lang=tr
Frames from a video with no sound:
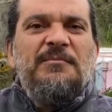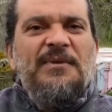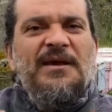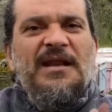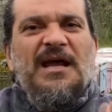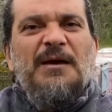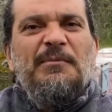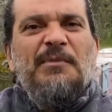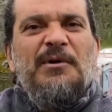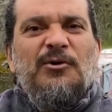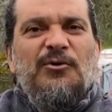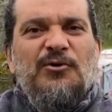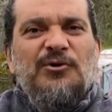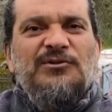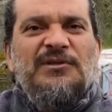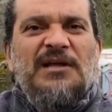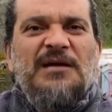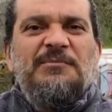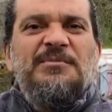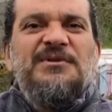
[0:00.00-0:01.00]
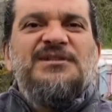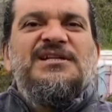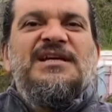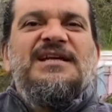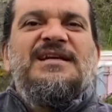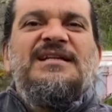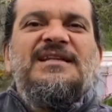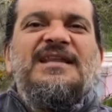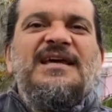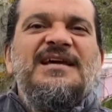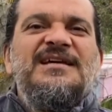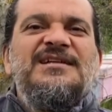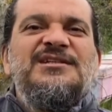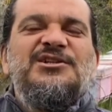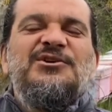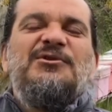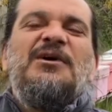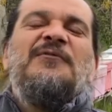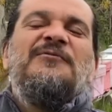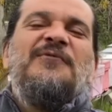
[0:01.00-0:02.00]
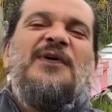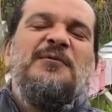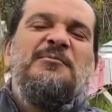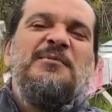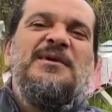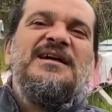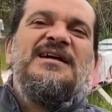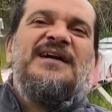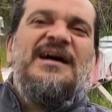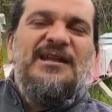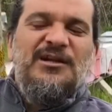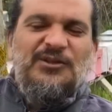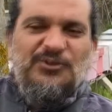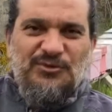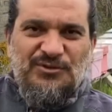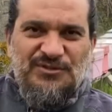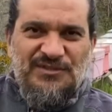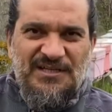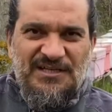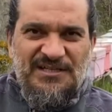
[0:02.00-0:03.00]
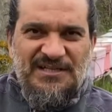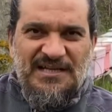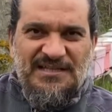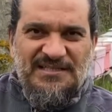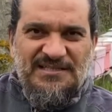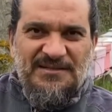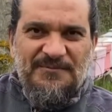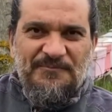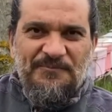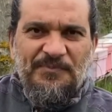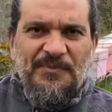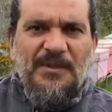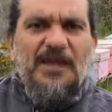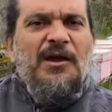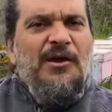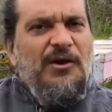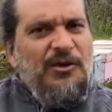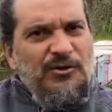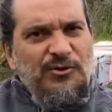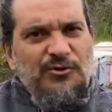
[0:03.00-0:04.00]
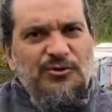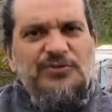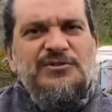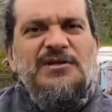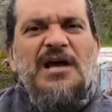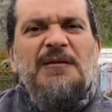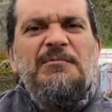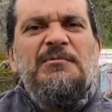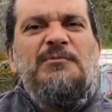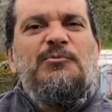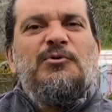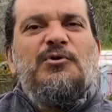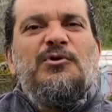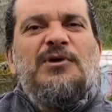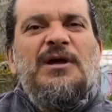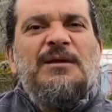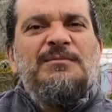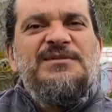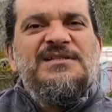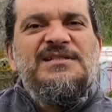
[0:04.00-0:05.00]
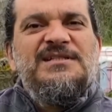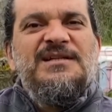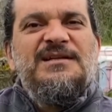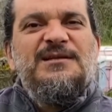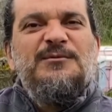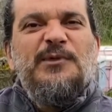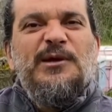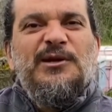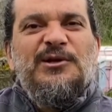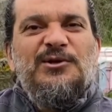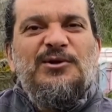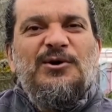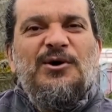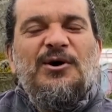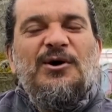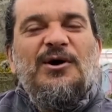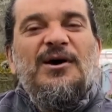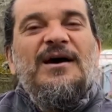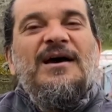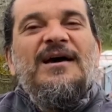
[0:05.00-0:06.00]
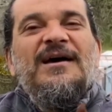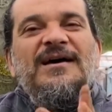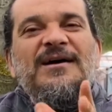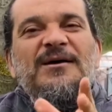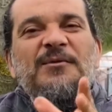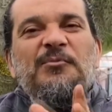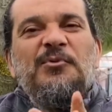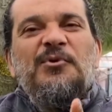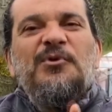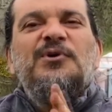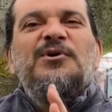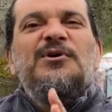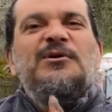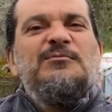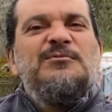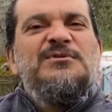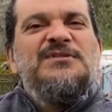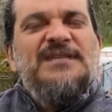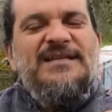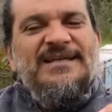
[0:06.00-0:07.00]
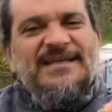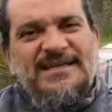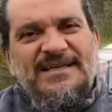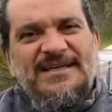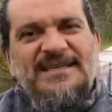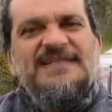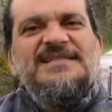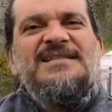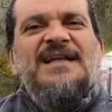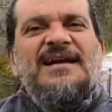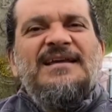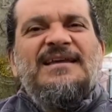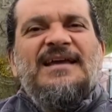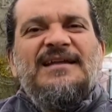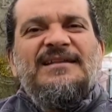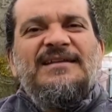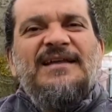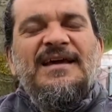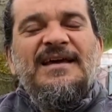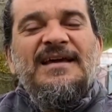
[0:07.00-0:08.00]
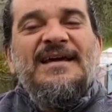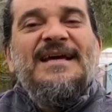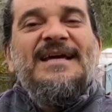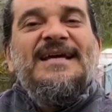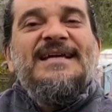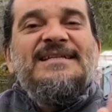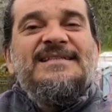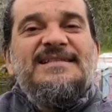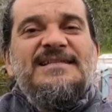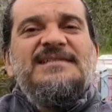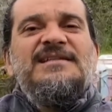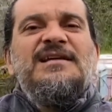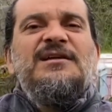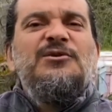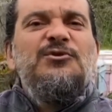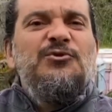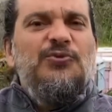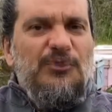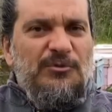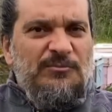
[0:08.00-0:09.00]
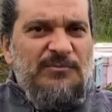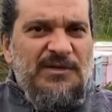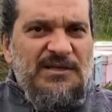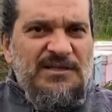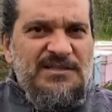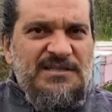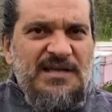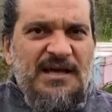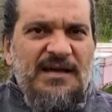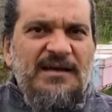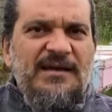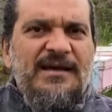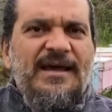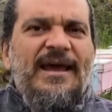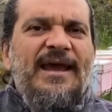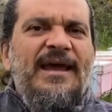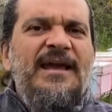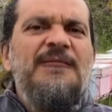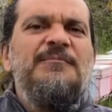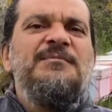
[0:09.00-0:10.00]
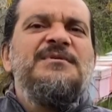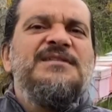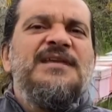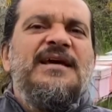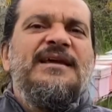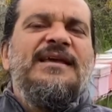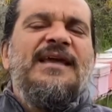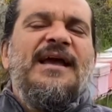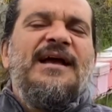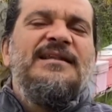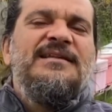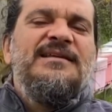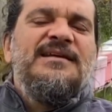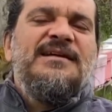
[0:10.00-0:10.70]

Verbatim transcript: beraber ortak bir şekilde cevap vermeye gayret göstereceğiz. Güzel bir program sizleri bekliyor. Programımızı izlerken de sizlerin yorumlarınıza elimizden geldiği